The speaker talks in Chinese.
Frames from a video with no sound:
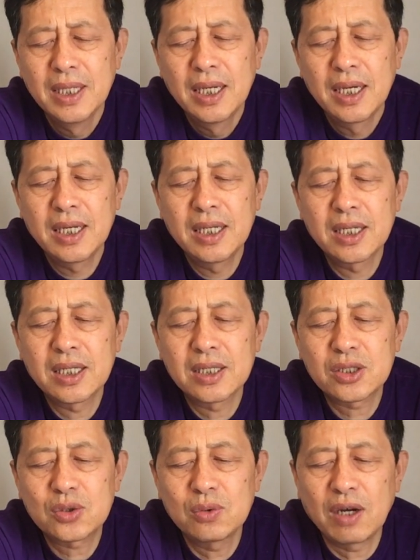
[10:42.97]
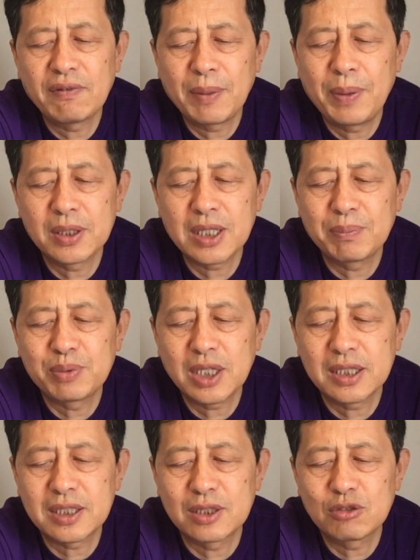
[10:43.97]
呃，数万发炮弹不
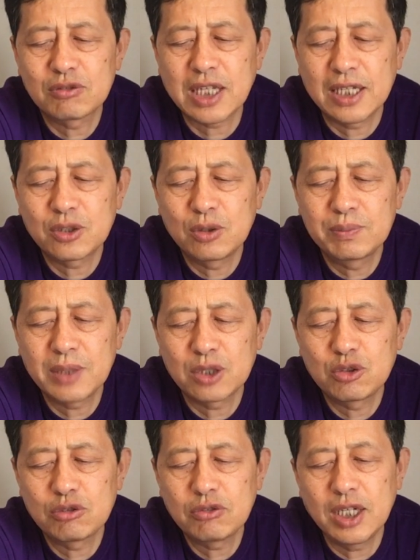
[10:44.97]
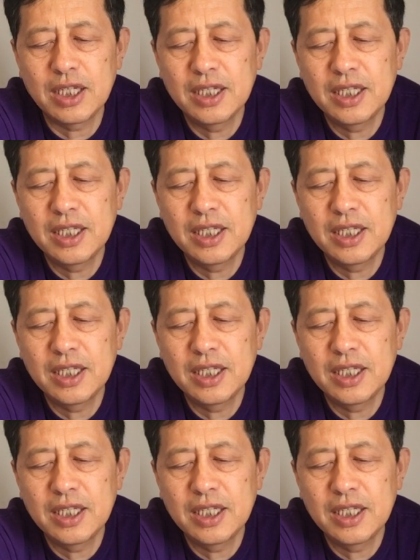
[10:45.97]
断沉重打击国民党军队，